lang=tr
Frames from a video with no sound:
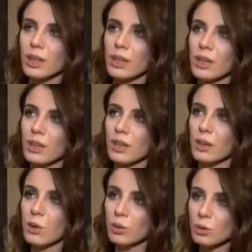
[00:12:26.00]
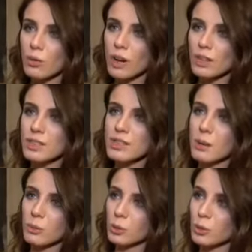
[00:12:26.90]
E, oyun var
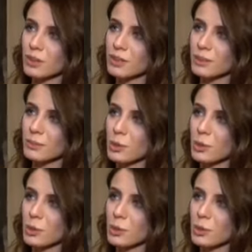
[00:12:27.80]
İstanbul'da oynadığım.